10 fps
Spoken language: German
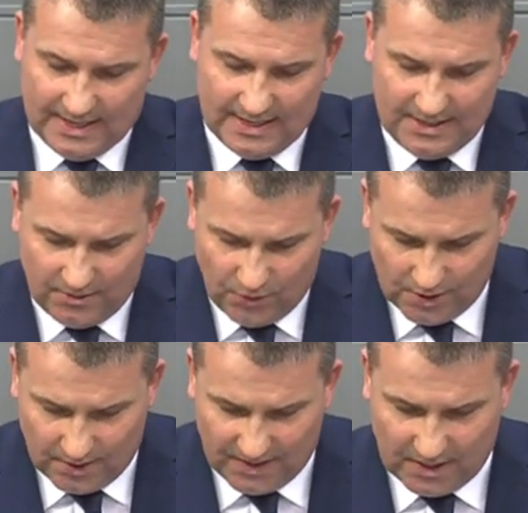äh, ihr
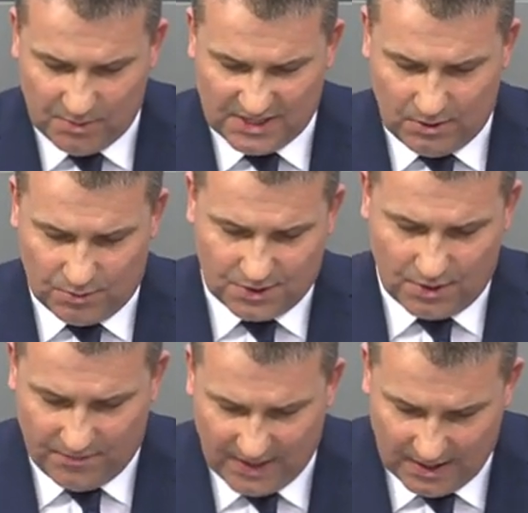neuer
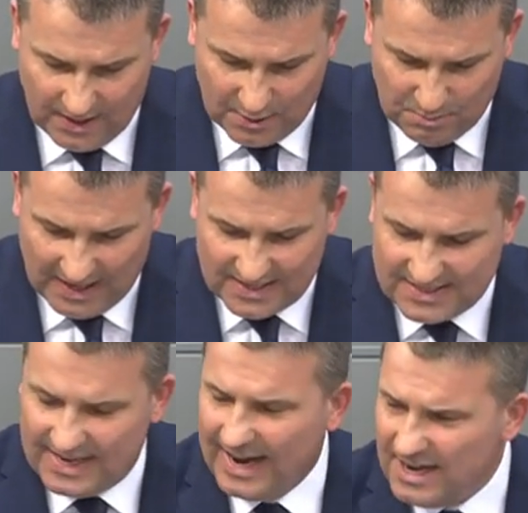Viktimisierungssurvey. Mehr als
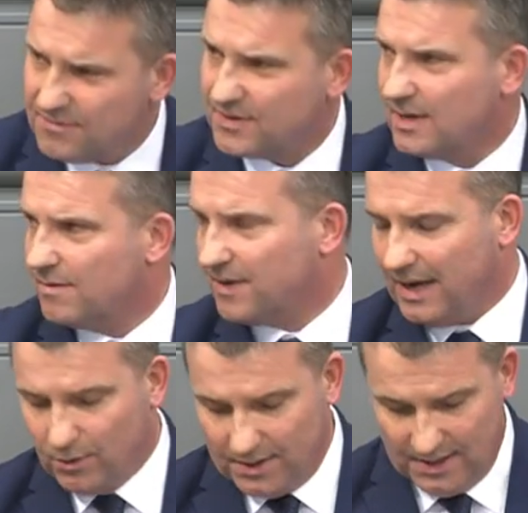die Hälfte der
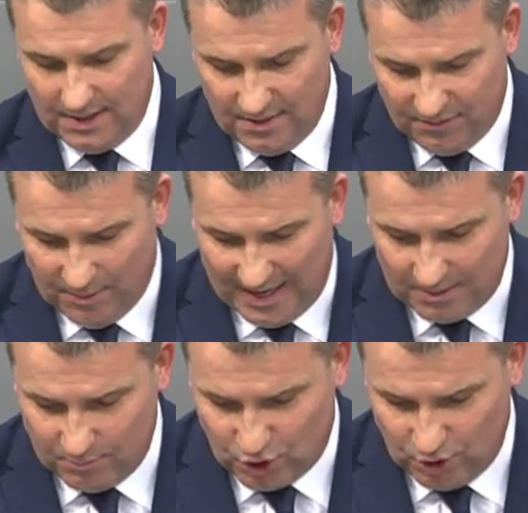Frauen
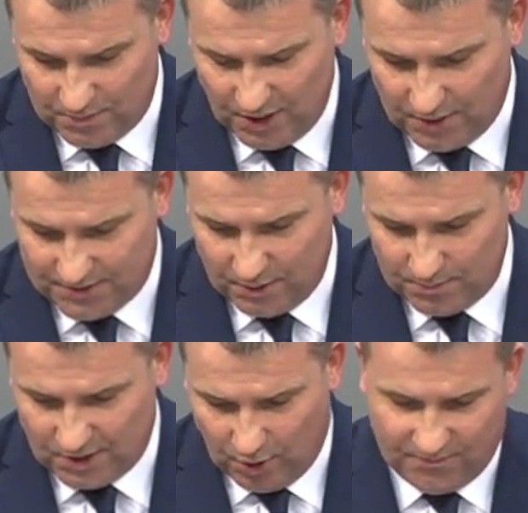vermeiden bestimmte Orte, um
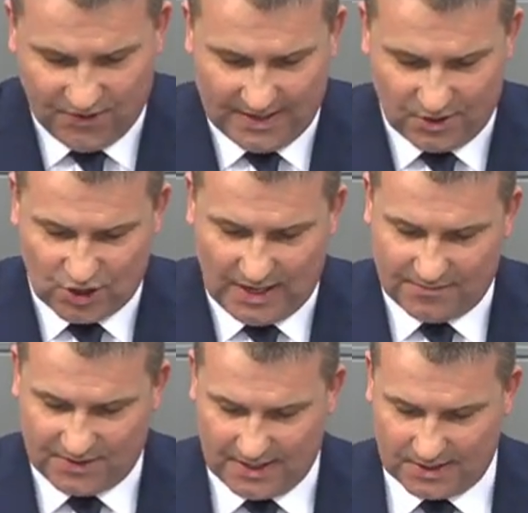nicht Opfer einer
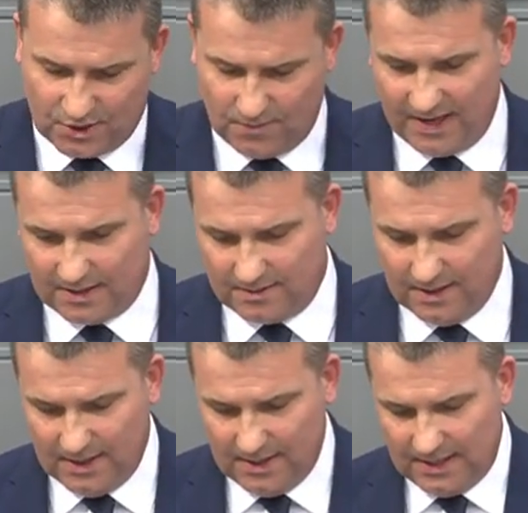Straftat zu werden.
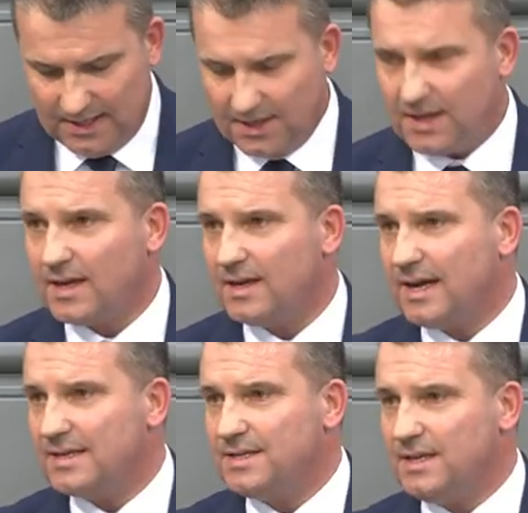Ich erinnere
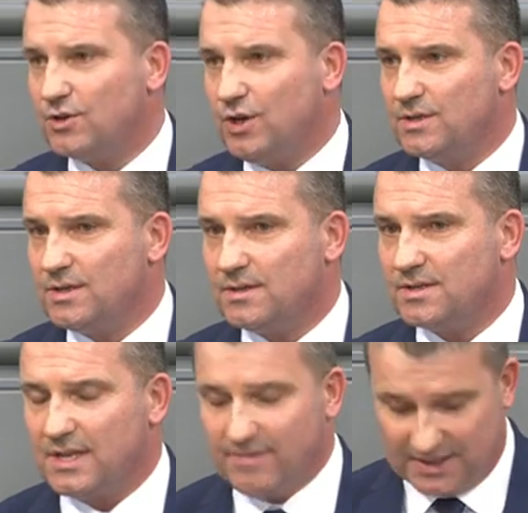an die Kölner
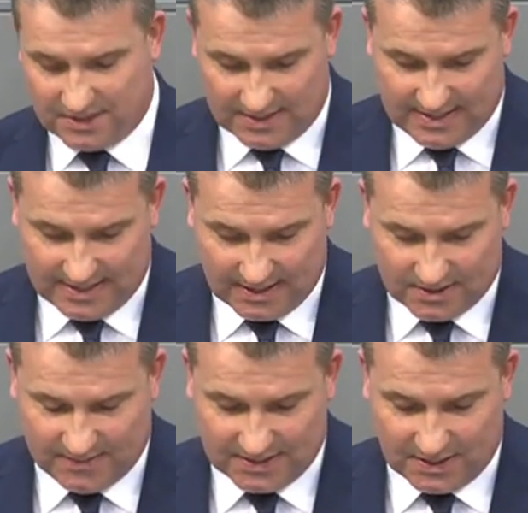
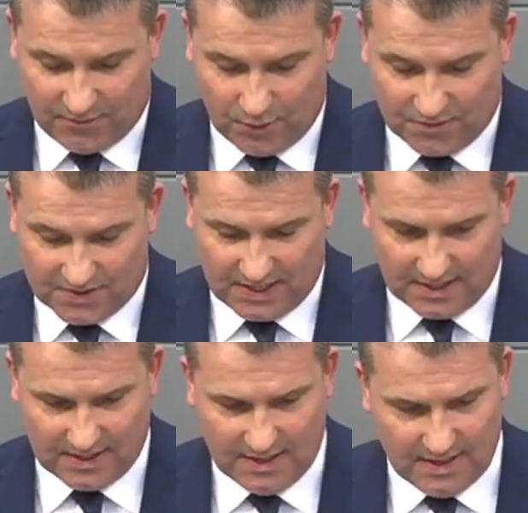Silvesternacht
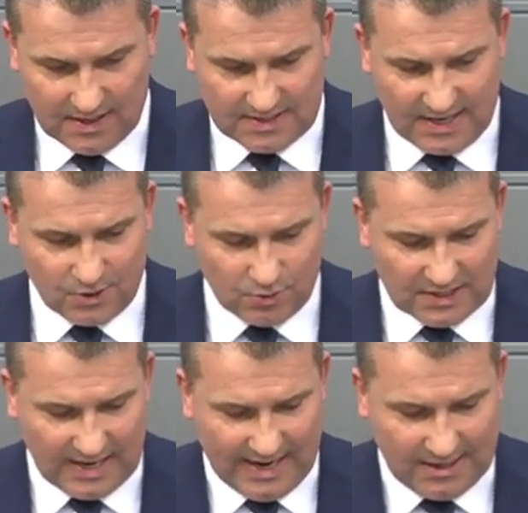2015.
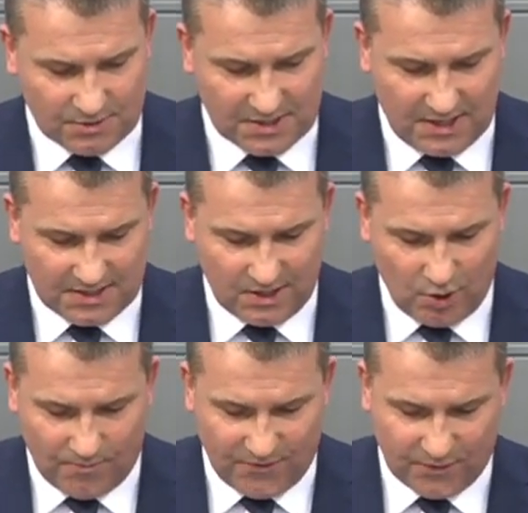661
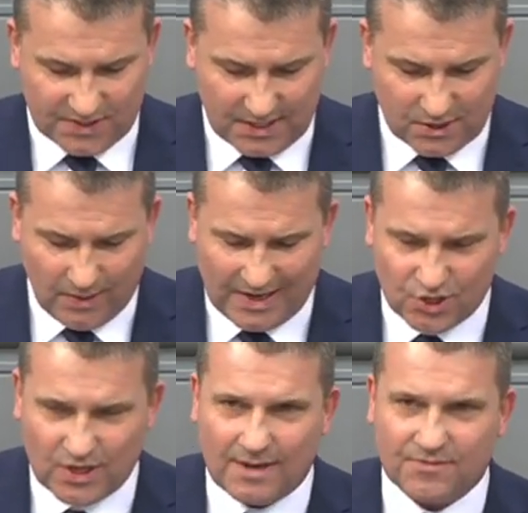Opfer von
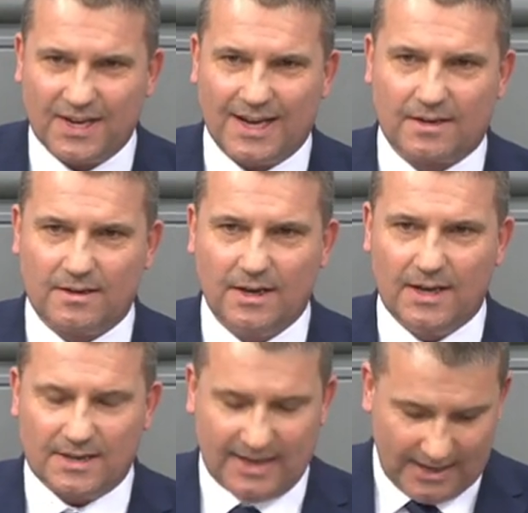Sexualstraftaten,
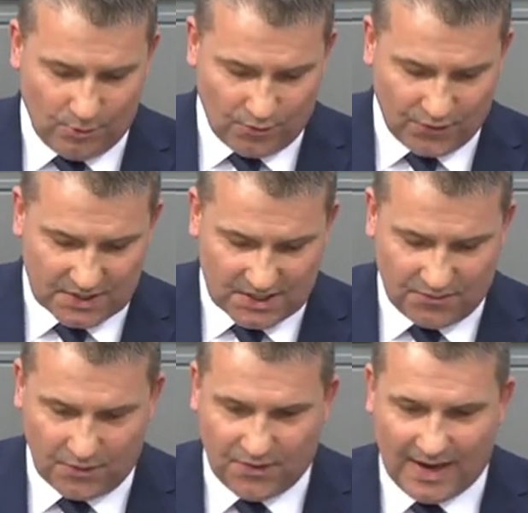
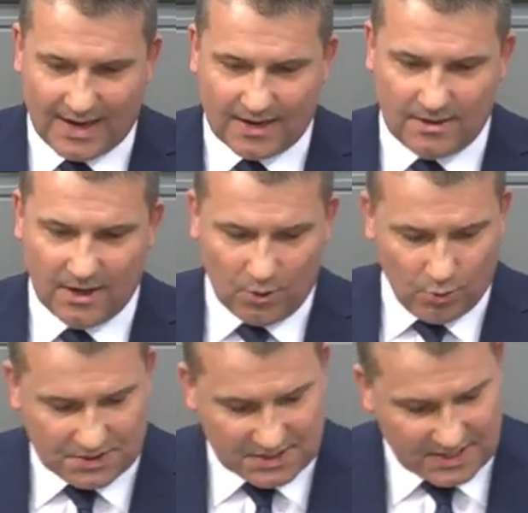43 Verfahren
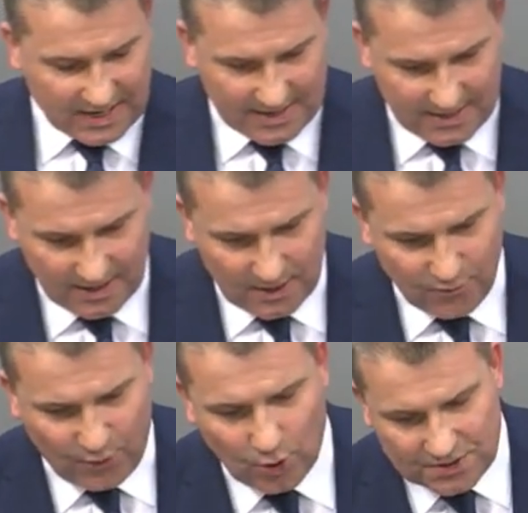und drei
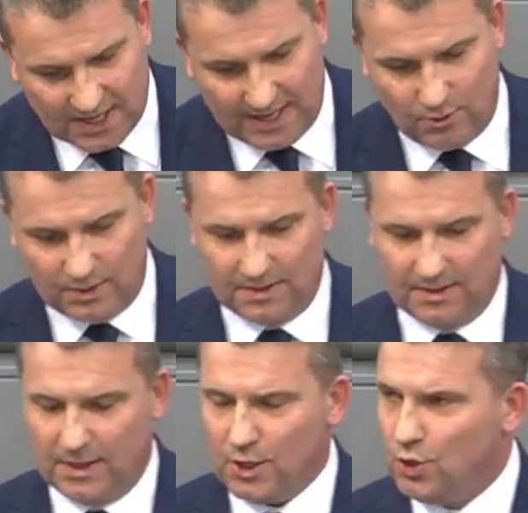Verurteilungen.
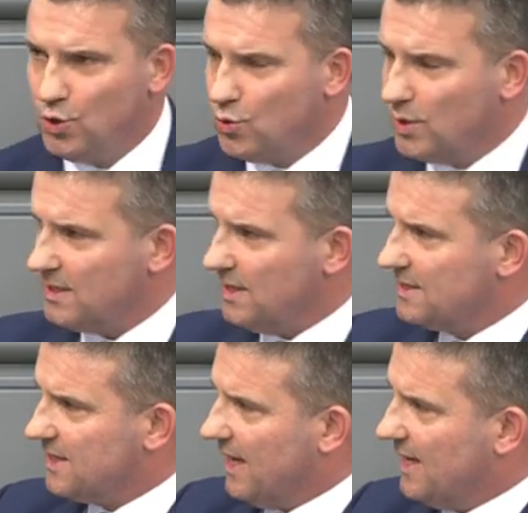
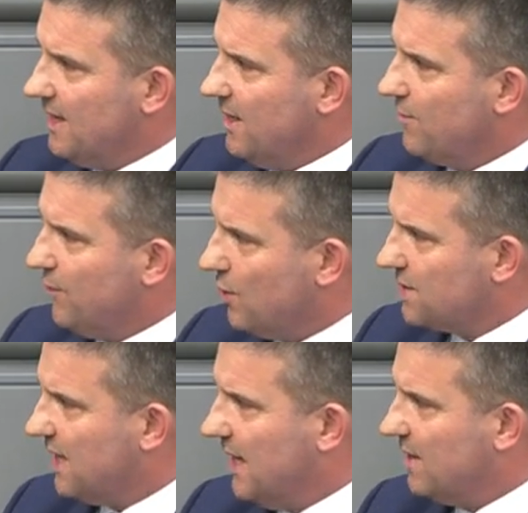Nur drei
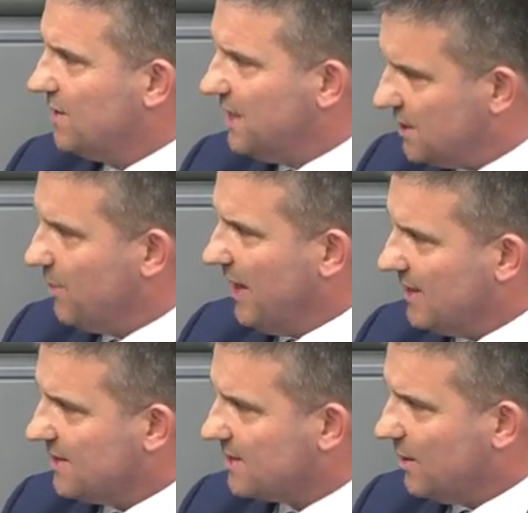Verurteilungen. Diese
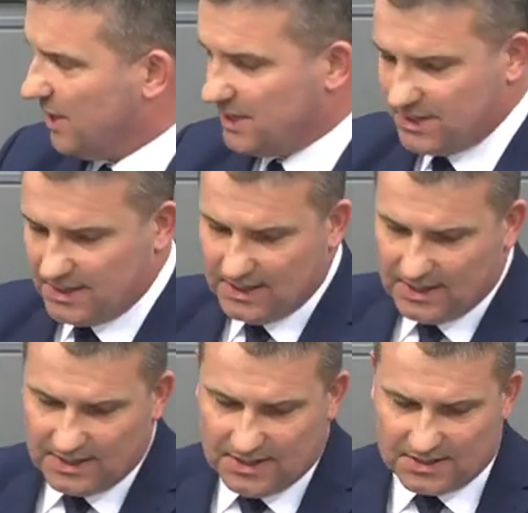Bilanz, Herr Minister,
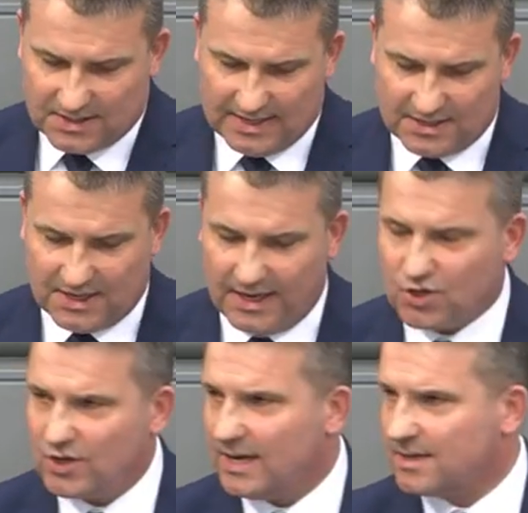ist eines
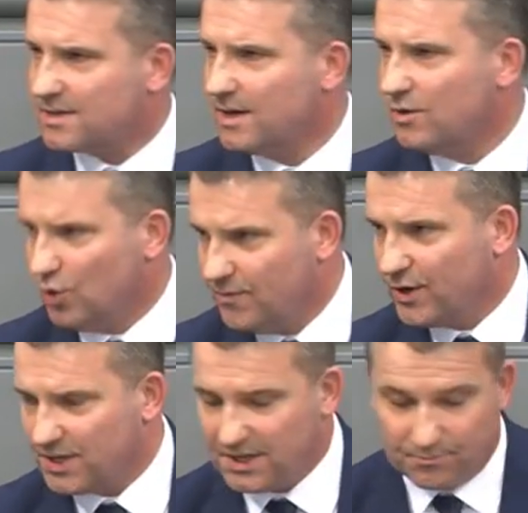Rechtsstaates
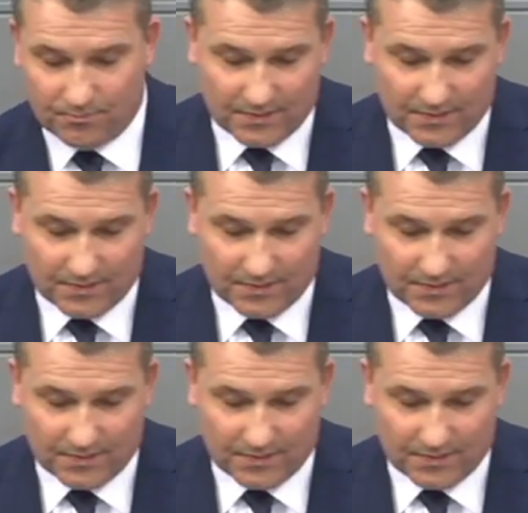unwürdig.